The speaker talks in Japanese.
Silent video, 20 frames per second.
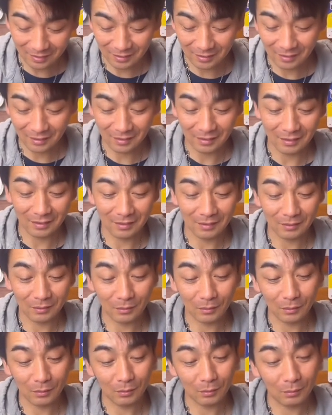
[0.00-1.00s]
えー、っ
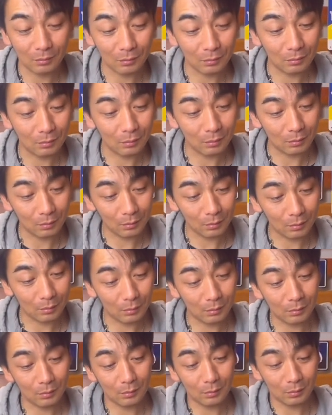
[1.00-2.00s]
と、こ
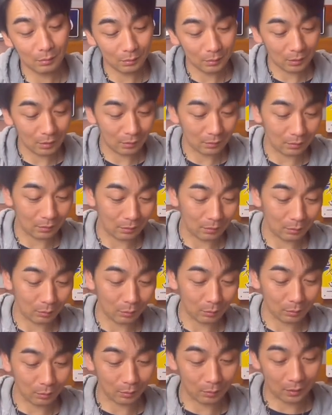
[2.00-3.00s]
うなるから、こうい
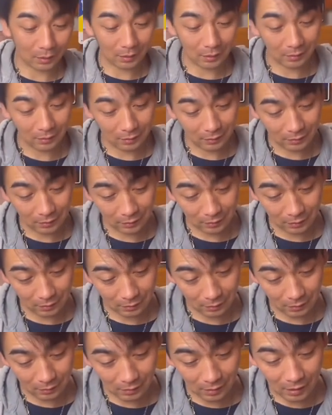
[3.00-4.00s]
うことか。
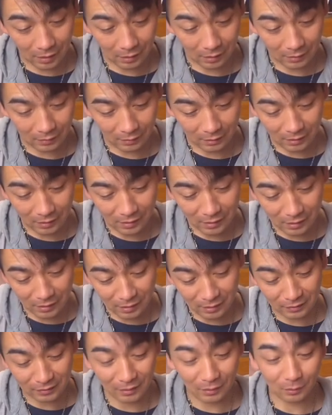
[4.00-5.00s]
あ、
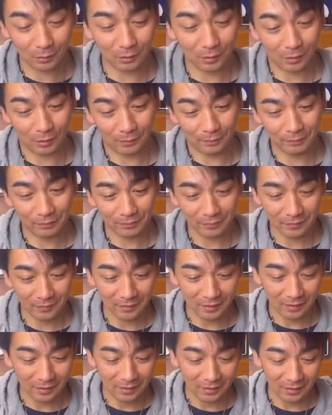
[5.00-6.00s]
あー、なるほど。
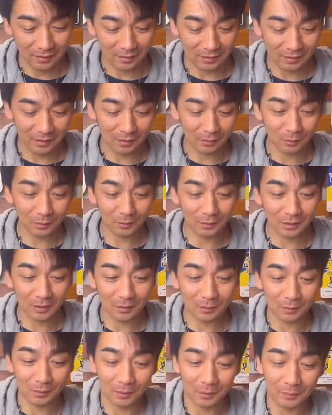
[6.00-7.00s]
なるほど、な
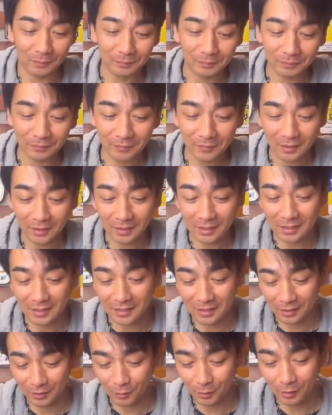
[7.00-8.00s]
るほど。確
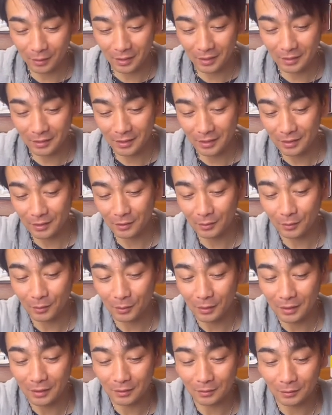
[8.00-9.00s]
かにこれがない
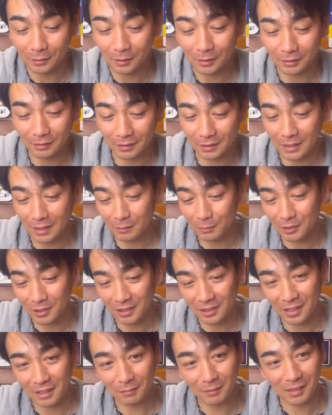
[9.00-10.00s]
とあるとではだいぶ
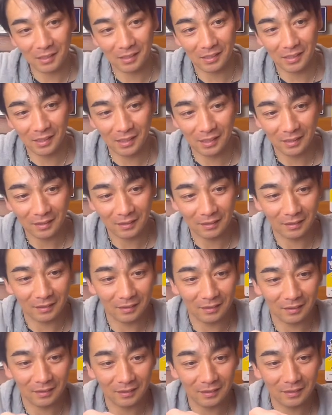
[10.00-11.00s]
違いますね。うん。